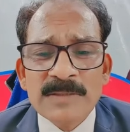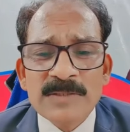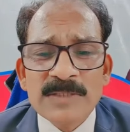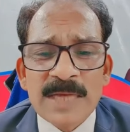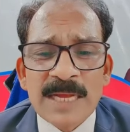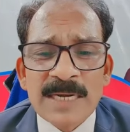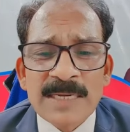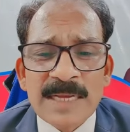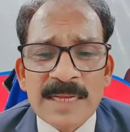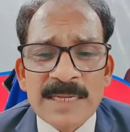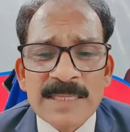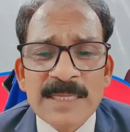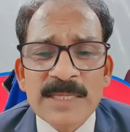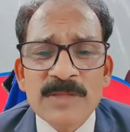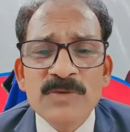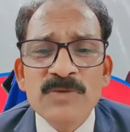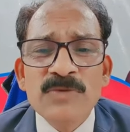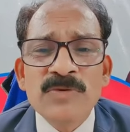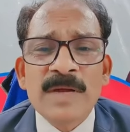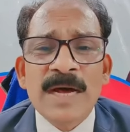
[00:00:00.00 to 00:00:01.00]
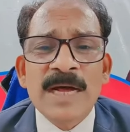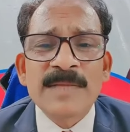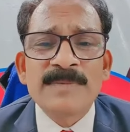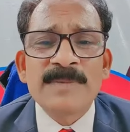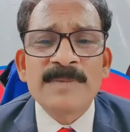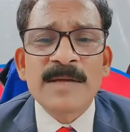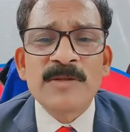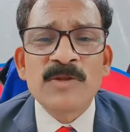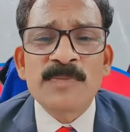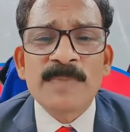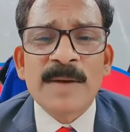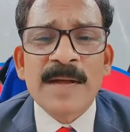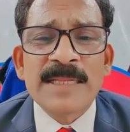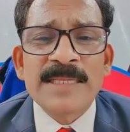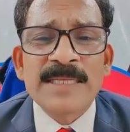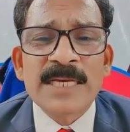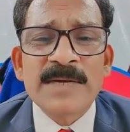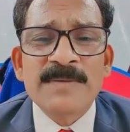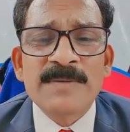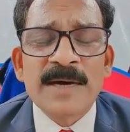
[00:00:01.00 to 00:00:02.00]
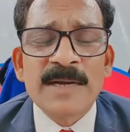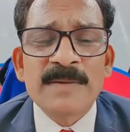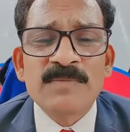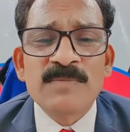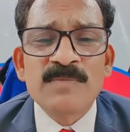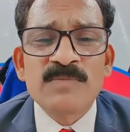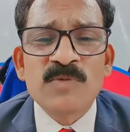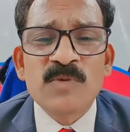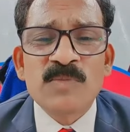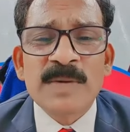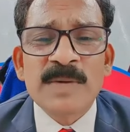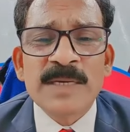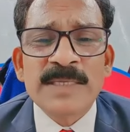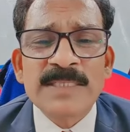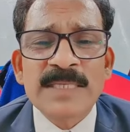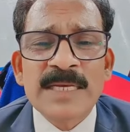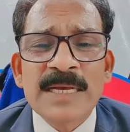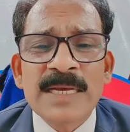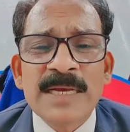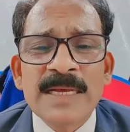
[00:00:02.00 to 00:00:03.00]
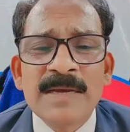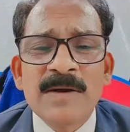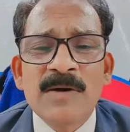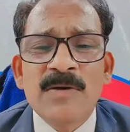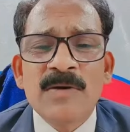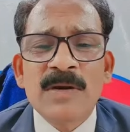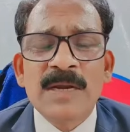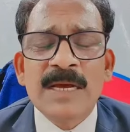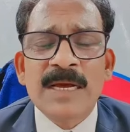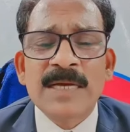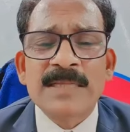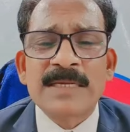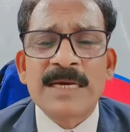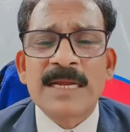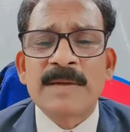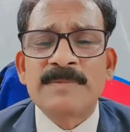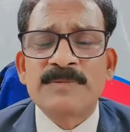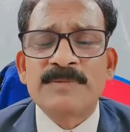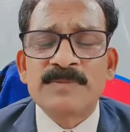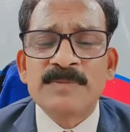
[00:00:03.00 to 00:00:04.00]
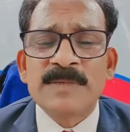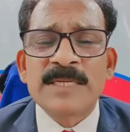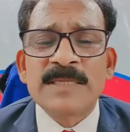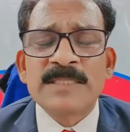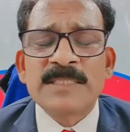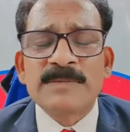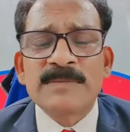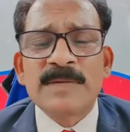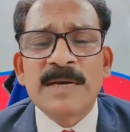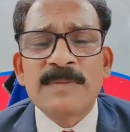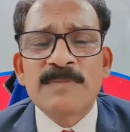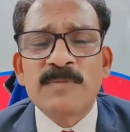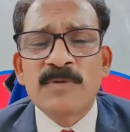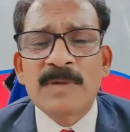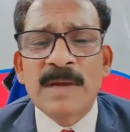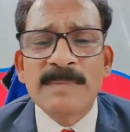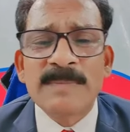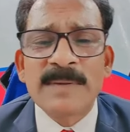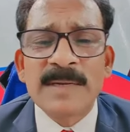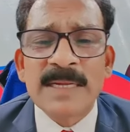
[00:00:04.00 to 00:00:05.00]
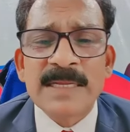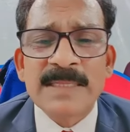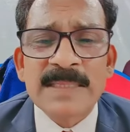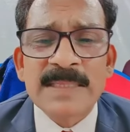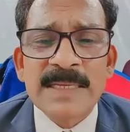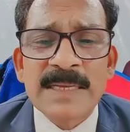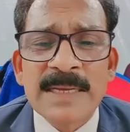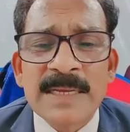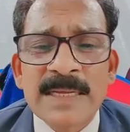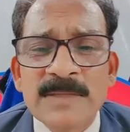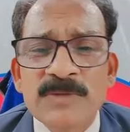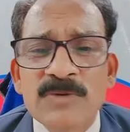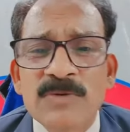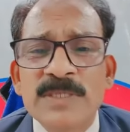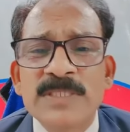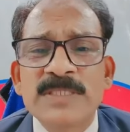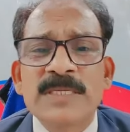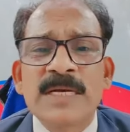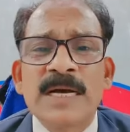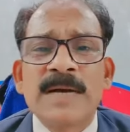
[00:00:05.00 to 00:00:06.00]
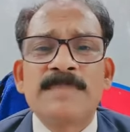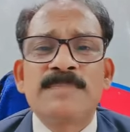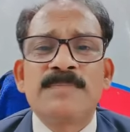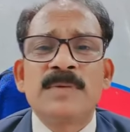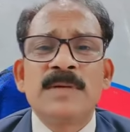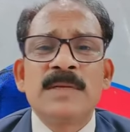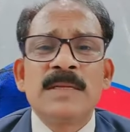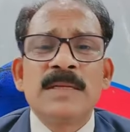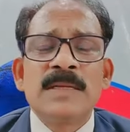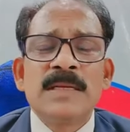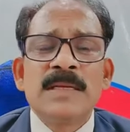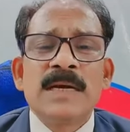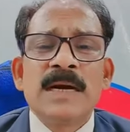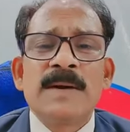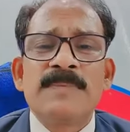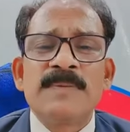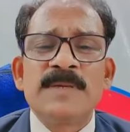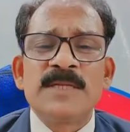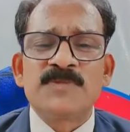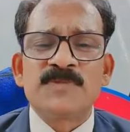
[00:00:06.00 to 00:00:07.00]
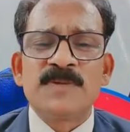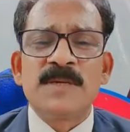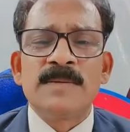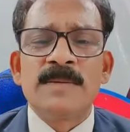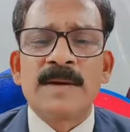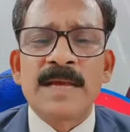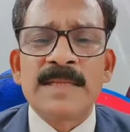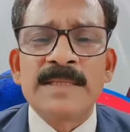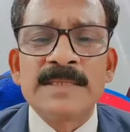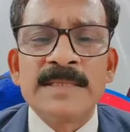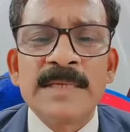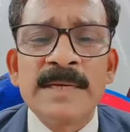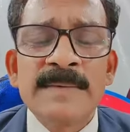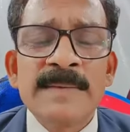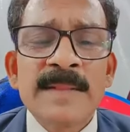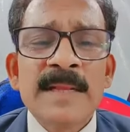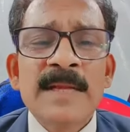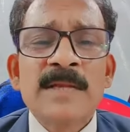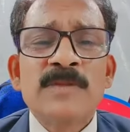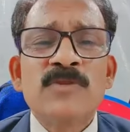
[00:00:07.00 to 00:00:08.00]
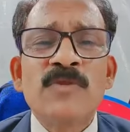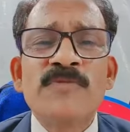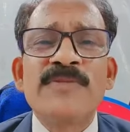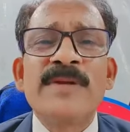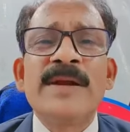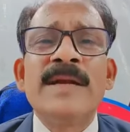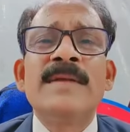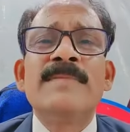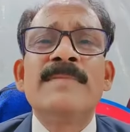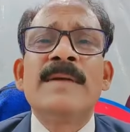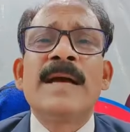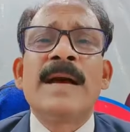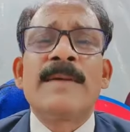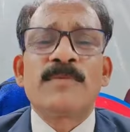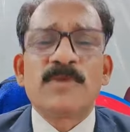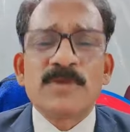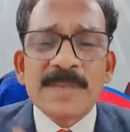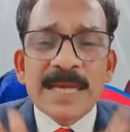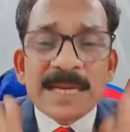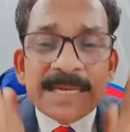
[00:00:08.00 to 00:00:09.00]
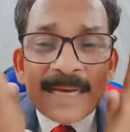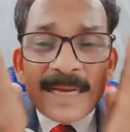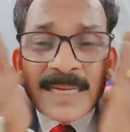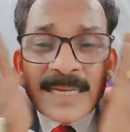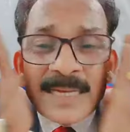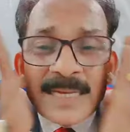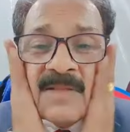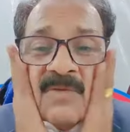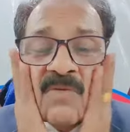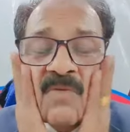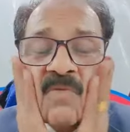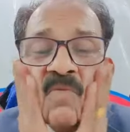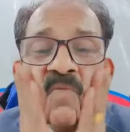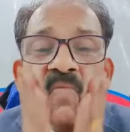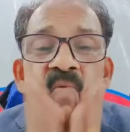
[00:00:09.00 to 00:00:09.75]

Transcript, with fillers: जानकारी दे दूं राज बहादुर पाल जी एक बार मुंबई से हैं और लगातार आप मीटिंग सेमिनार प्रोग्राम में रहते हैं थोड़ी सी आप अपनी स्पीड बढ़ा दीजिए तो फ्रेंड मैं आपको जानकारी दे दूँ